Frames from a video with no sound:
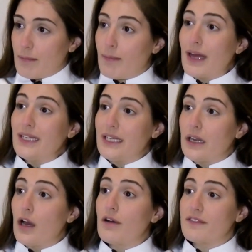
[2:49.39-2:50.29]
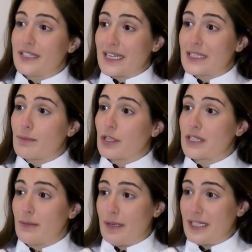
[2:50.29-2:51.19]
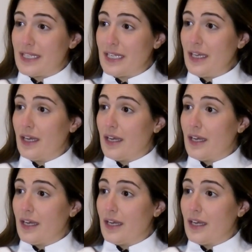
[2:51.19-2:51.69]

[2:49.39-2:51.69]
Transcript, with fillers: money loves responsibility